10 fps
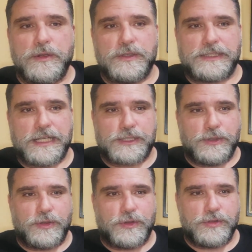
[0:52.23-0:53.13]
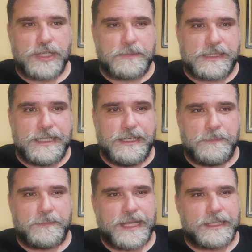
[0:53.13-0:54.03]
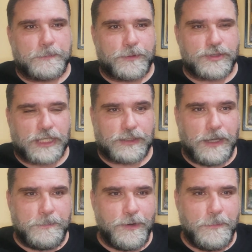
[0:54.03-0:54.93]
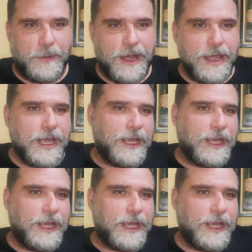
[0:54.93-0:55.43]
lo stesso James Dean in piedi appoggiato alla pompa